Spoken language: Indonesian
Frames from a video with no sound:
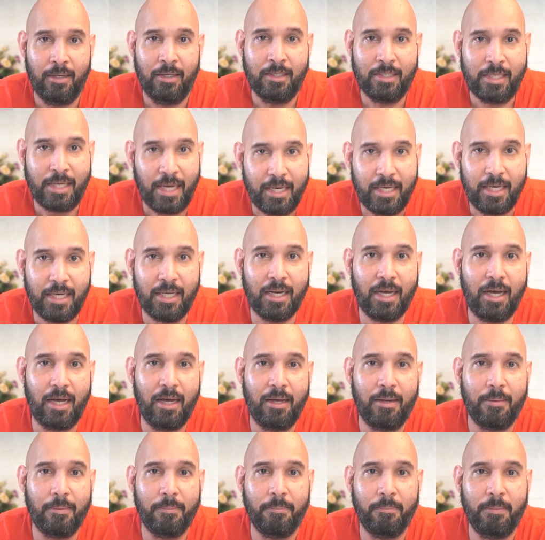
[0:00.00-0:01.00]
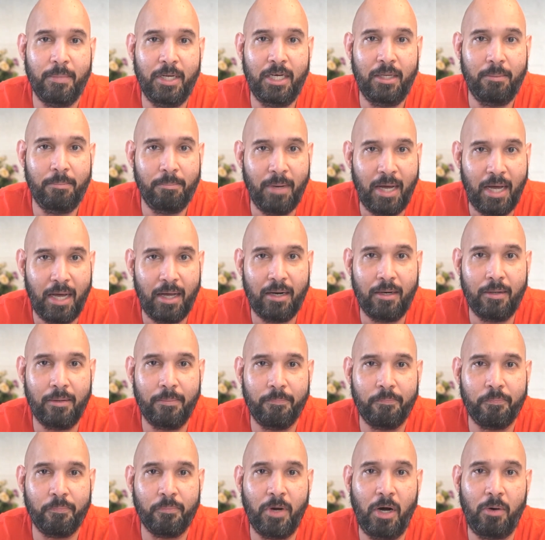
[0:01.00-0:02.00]
Saya kira
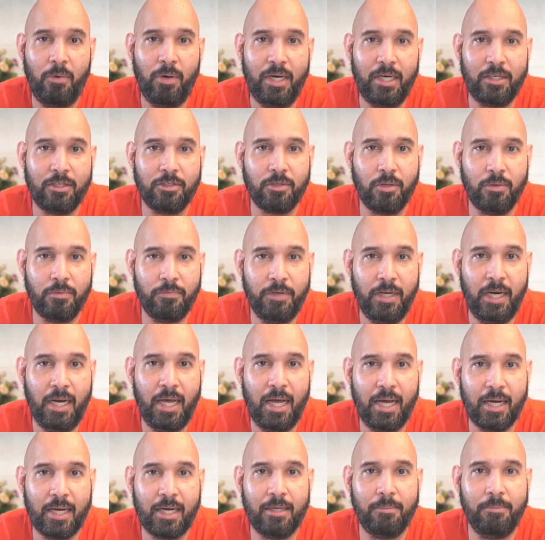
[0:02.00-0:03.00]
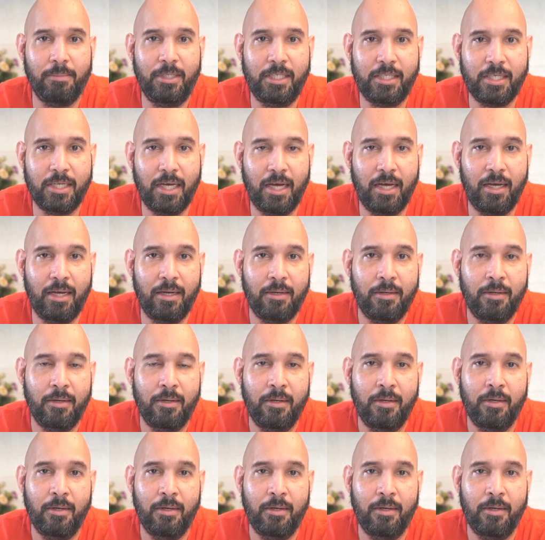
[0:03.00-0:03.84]
minimal bahwa Aston Villa akan bisa